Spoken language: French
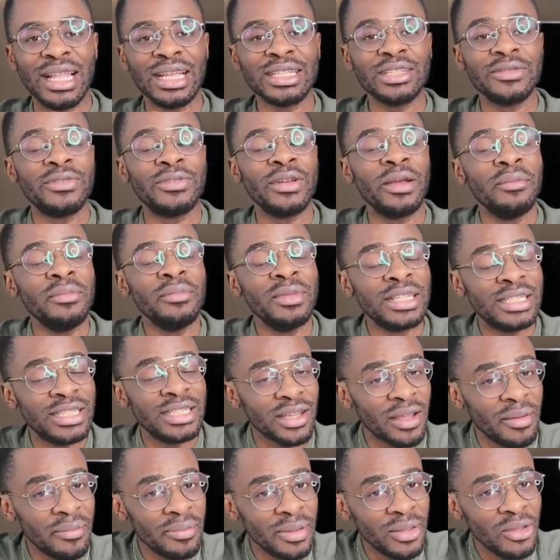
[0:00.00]
Là, je, fais un,
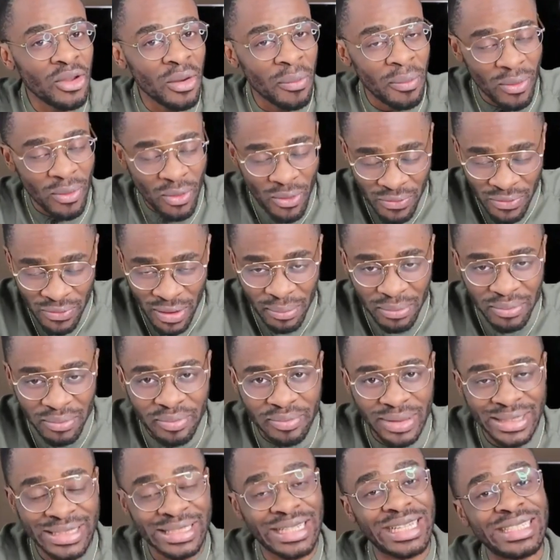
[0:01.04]
un big up aux
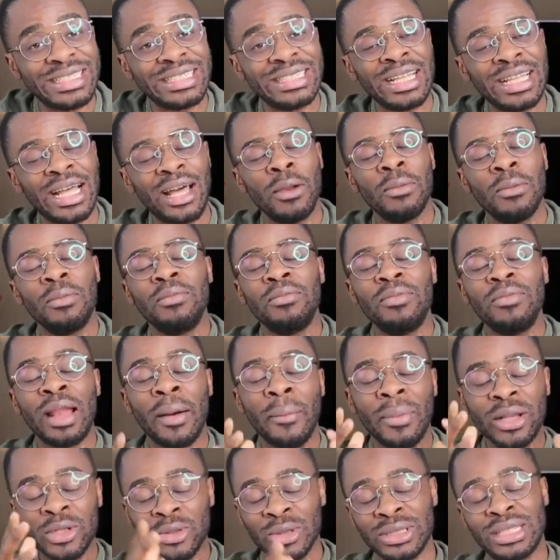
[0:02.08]
femmes parce qu'en général,
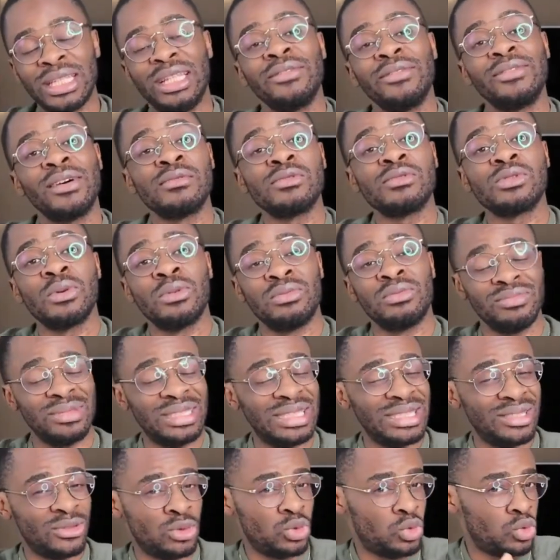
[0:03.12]
la majorité des femmes sont
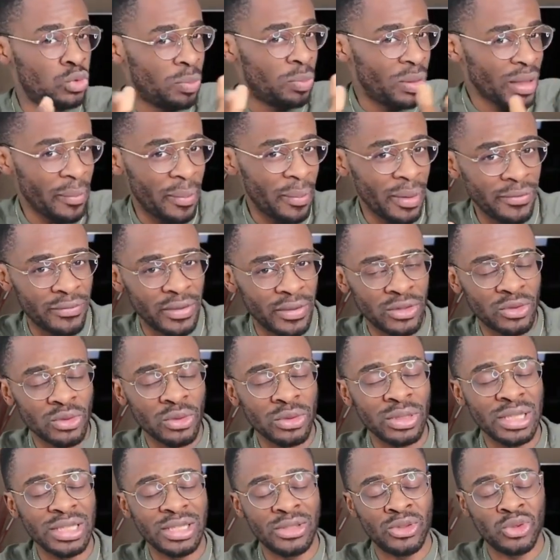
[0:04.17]
super
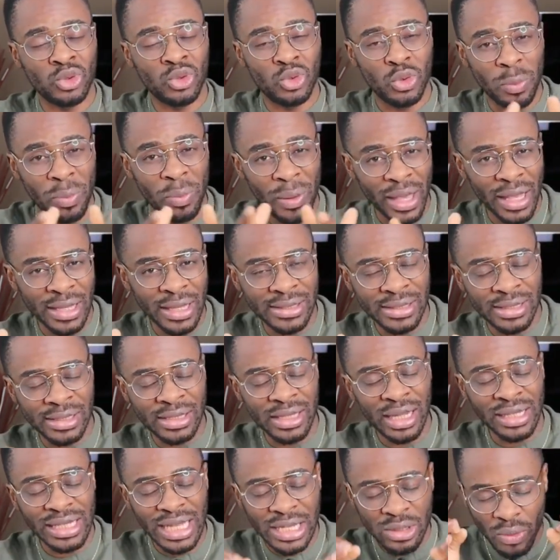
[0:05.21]
perfectionnistes, super
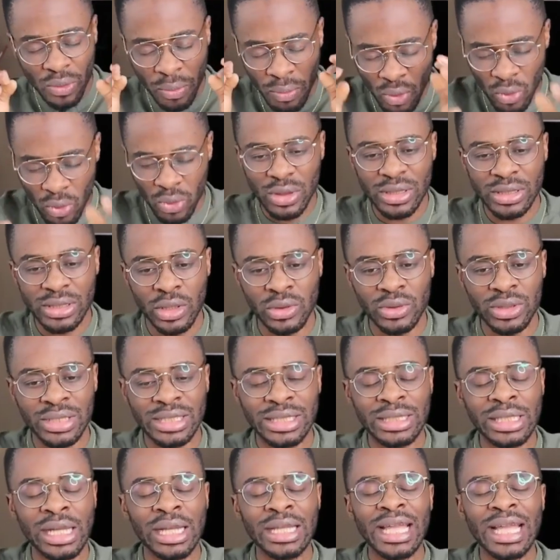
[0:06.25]
exigeantes. Elles ont beaucoup le sens
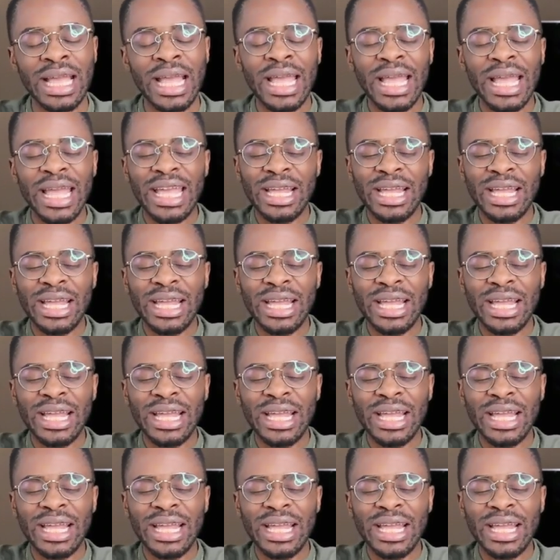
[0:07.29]
du détail.